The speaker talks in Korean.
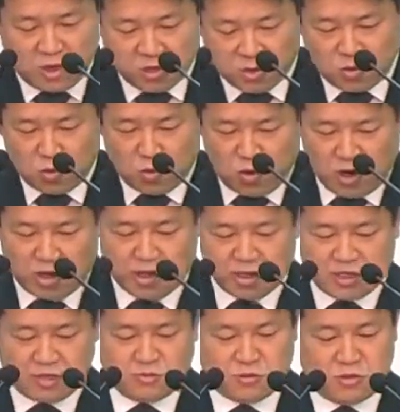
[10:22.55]
초화의
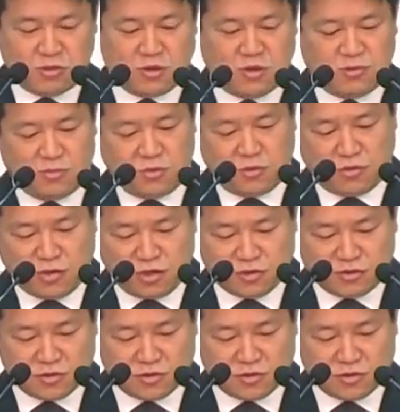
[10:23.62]
집을 표현하는